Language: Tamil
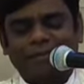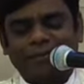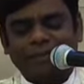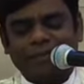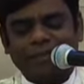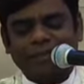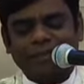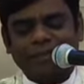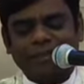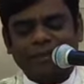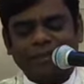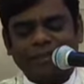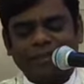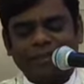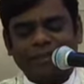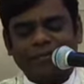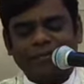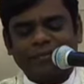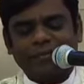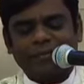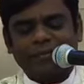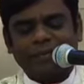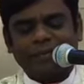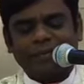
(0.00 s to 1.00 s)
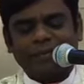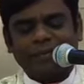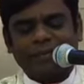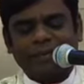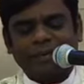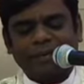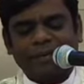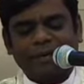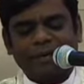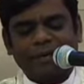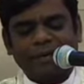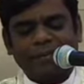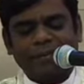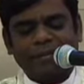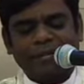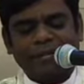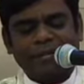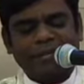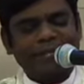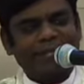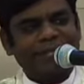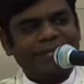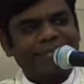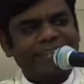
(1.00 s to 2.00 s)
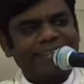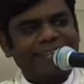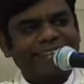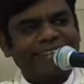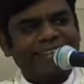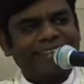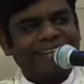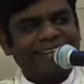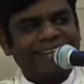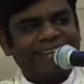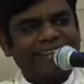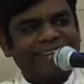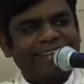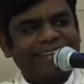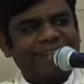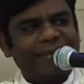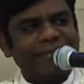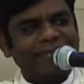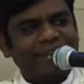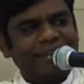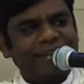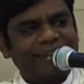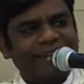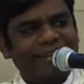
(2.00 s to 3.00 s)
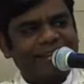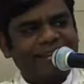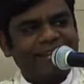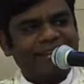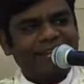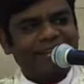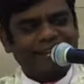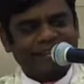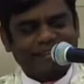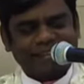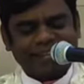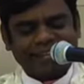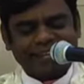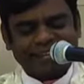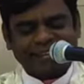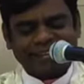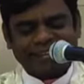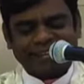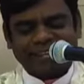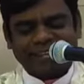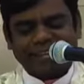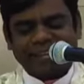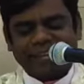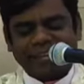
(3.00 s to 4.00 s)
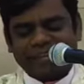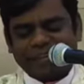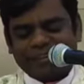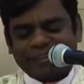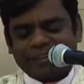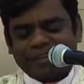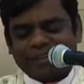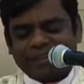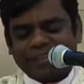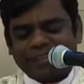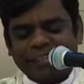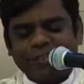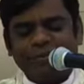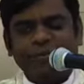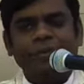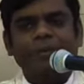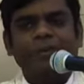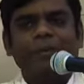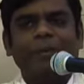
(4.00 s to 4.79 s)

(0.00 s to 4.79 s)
ஒரு பாட்டு பாடலாம் அப்படின்ட்டு அன்னை மரியாளுக்காக இது எல்லாருக்கும் தெரிஞ்ச ஒரு